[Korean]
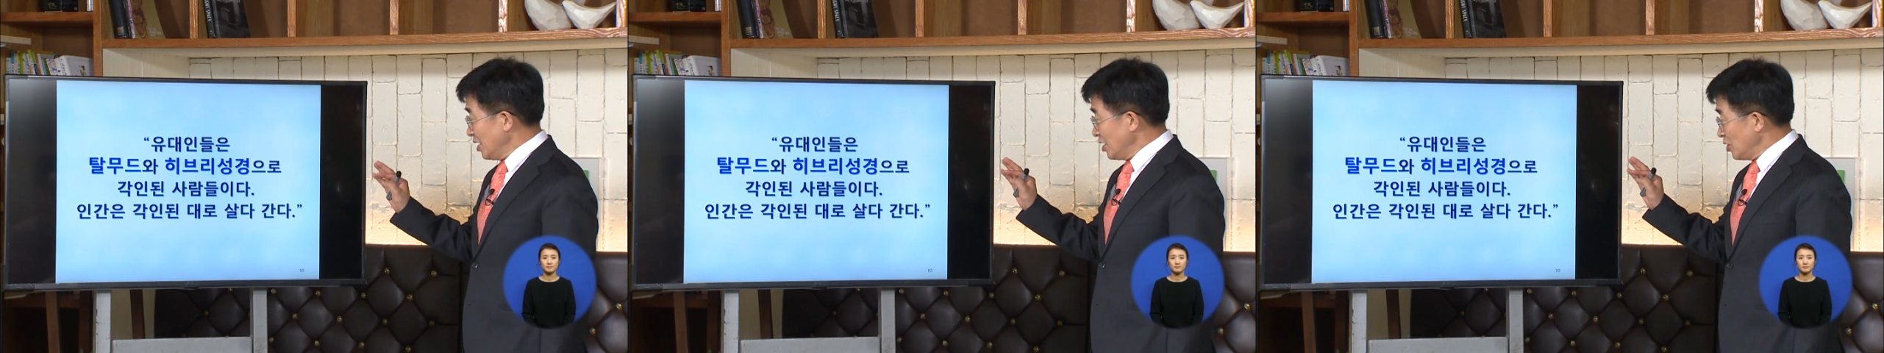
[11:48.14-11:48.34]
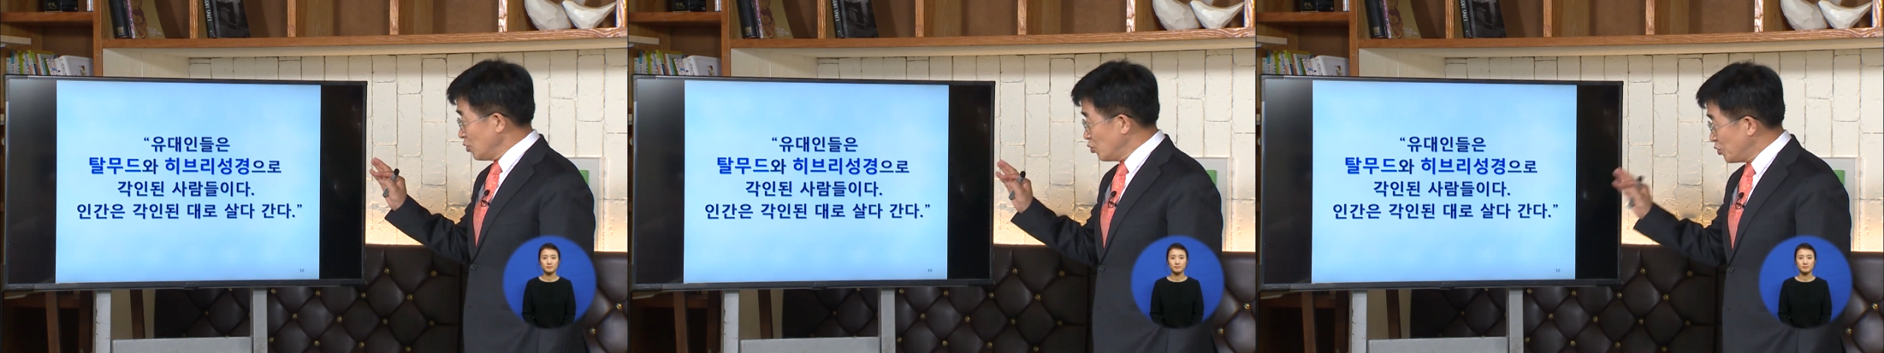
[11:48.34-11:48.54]

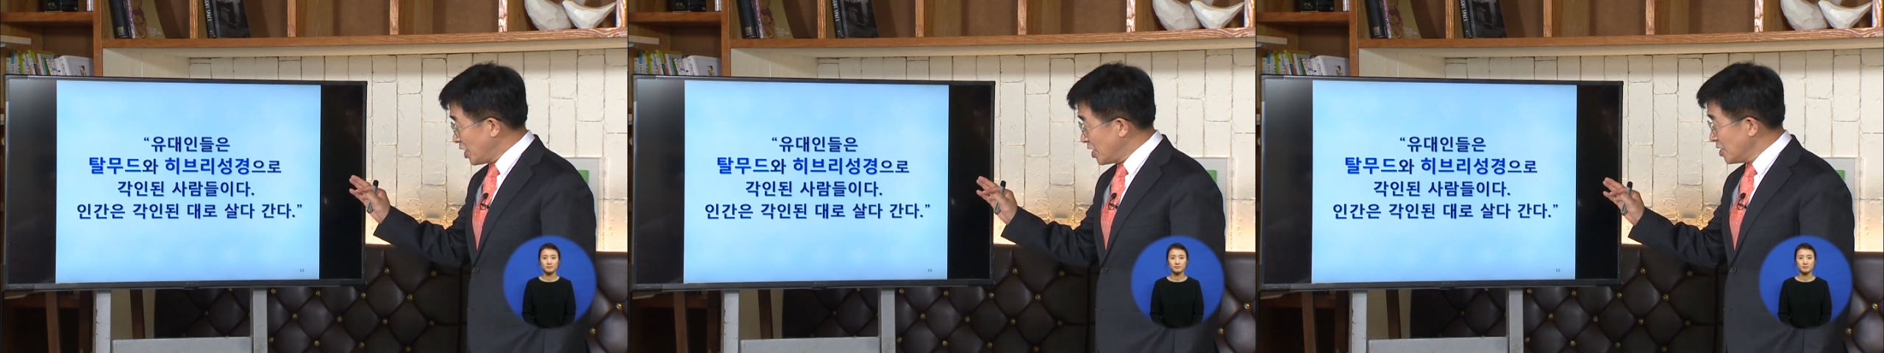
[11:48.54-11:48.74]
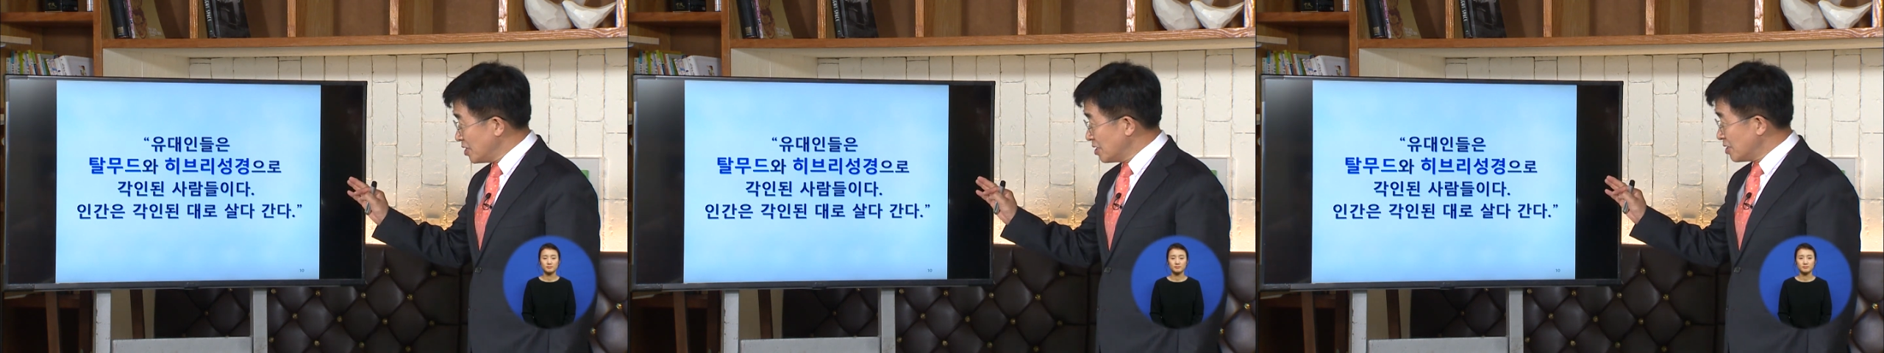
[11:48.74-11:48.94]

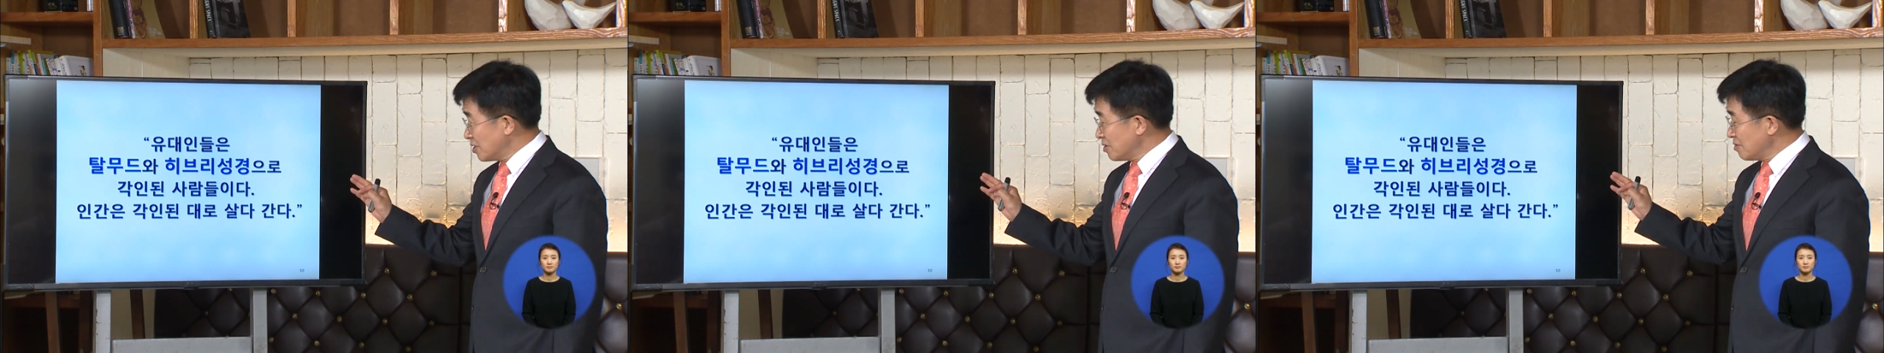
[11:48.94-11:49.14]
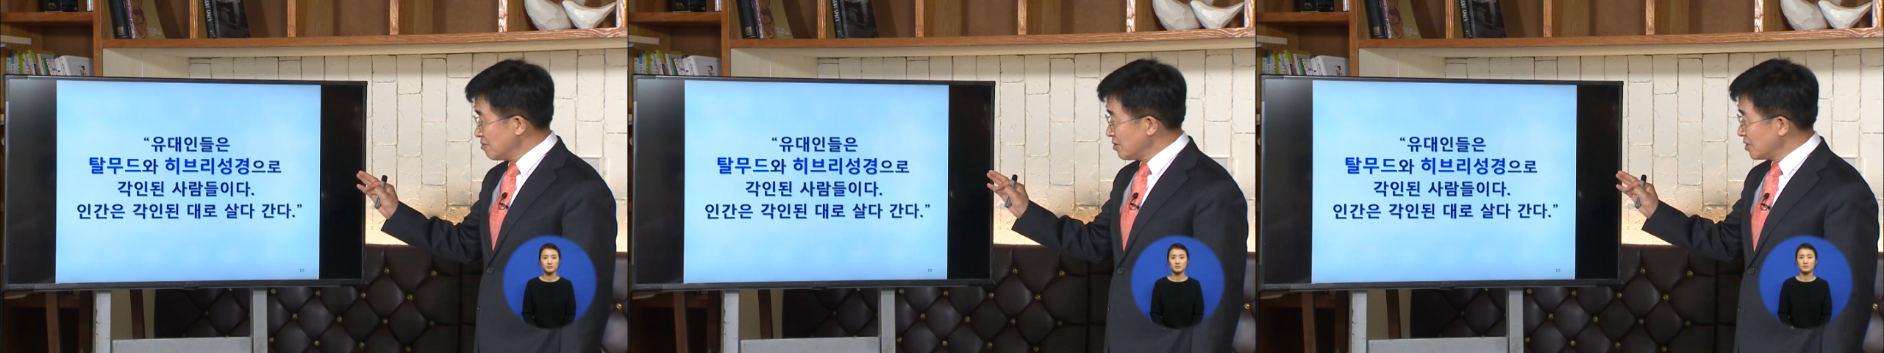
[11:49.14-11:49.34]

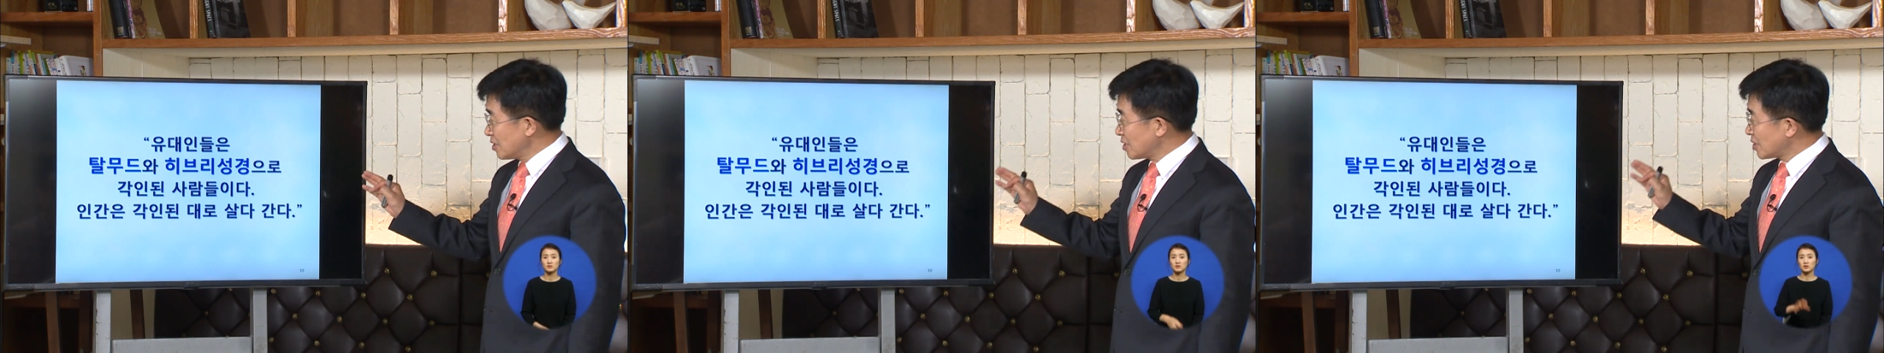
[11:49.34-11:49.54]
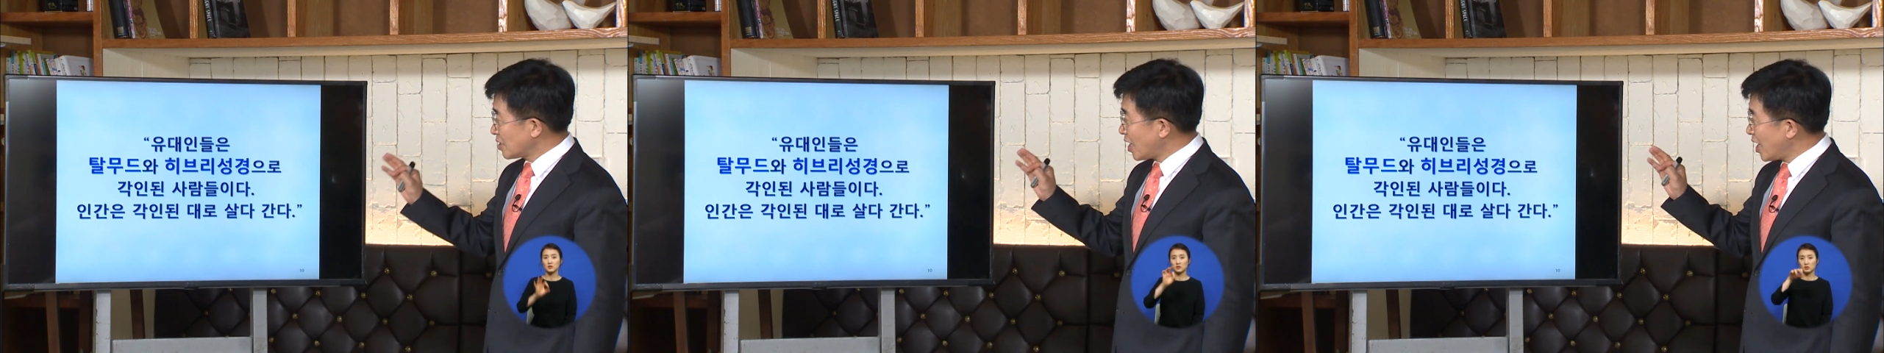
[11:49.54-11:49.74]
유대인들은
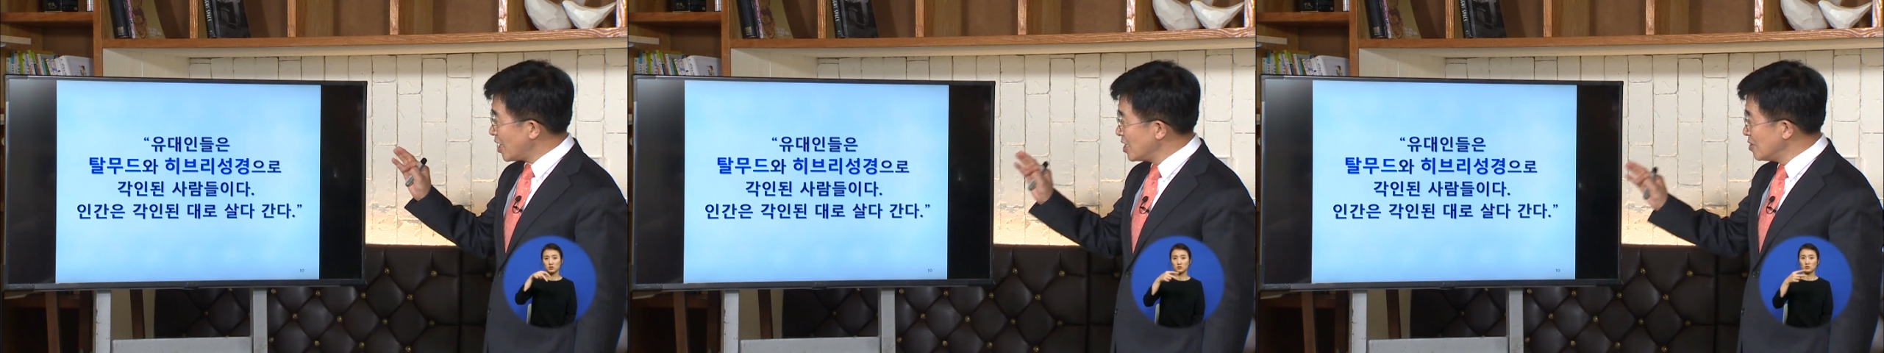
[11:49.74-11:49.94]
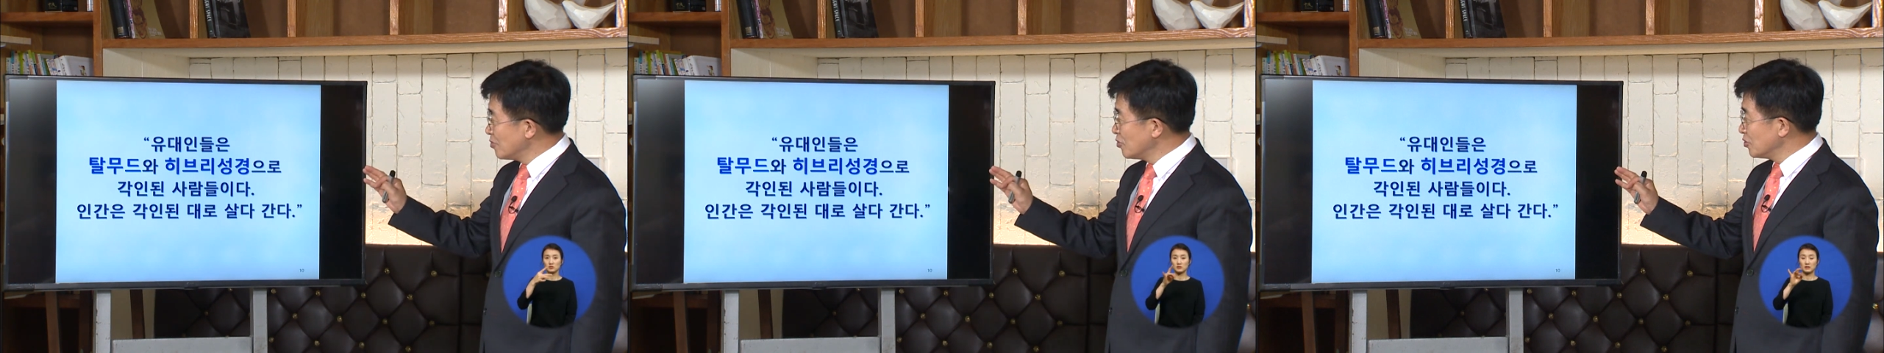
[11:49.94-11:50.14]

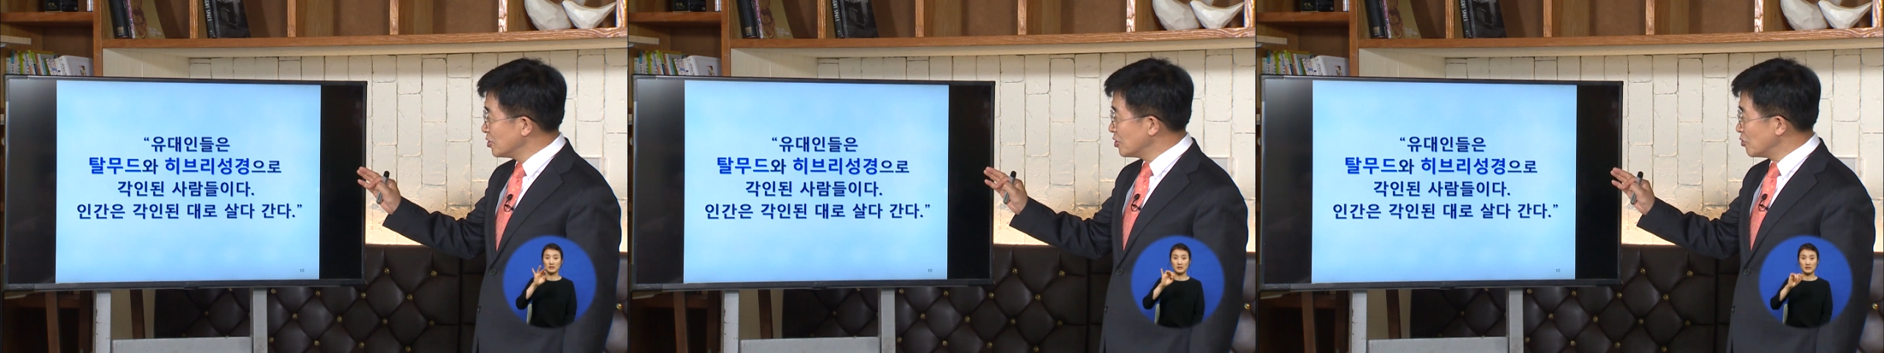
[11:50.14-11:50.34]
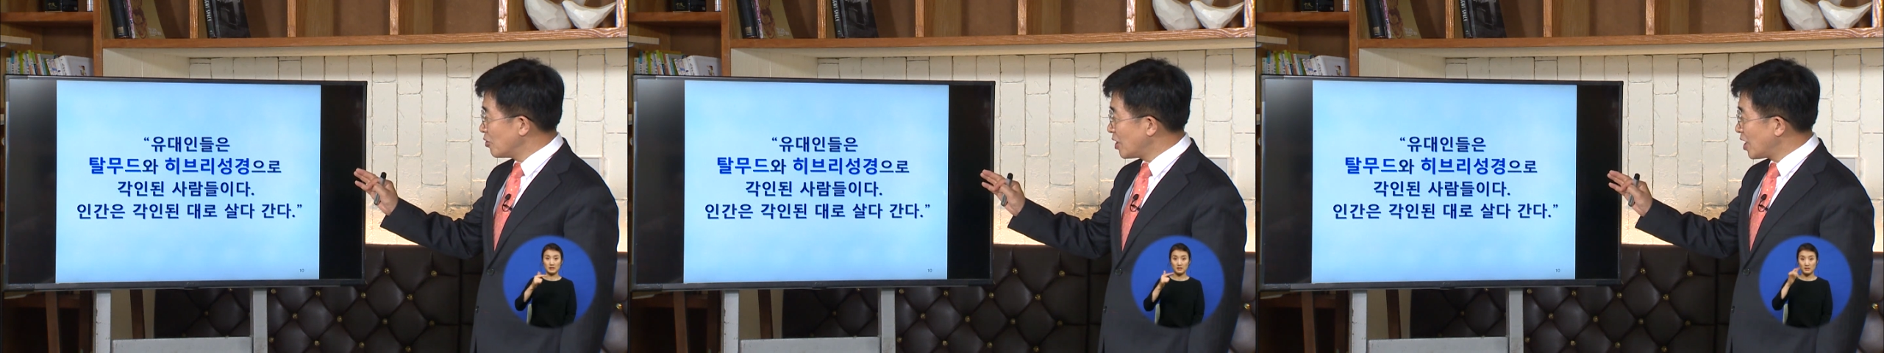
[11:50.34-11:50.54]

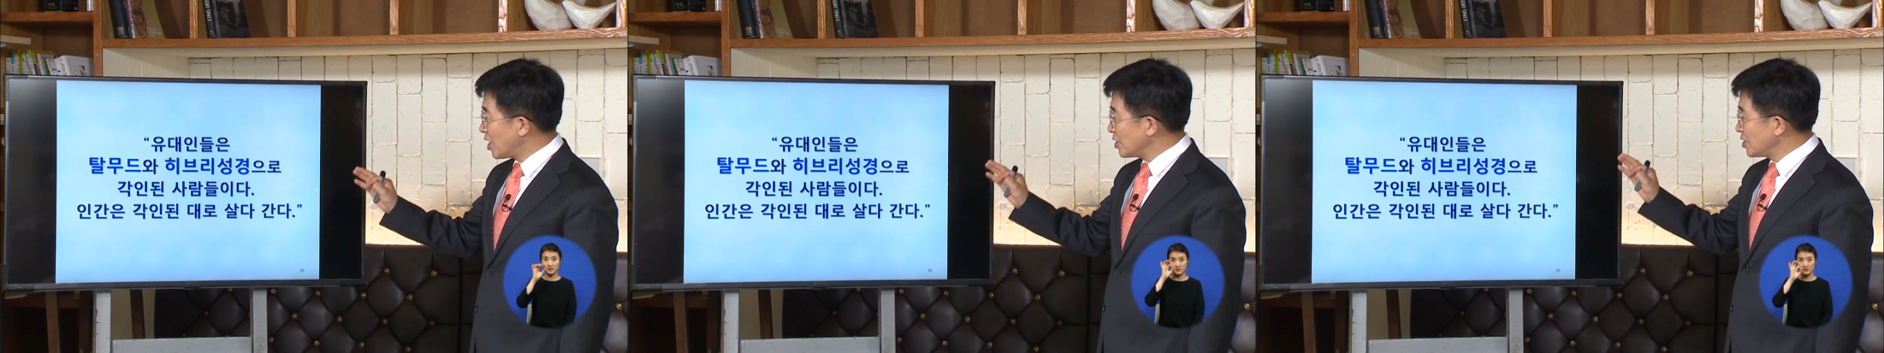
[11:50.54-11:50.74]
탈무드와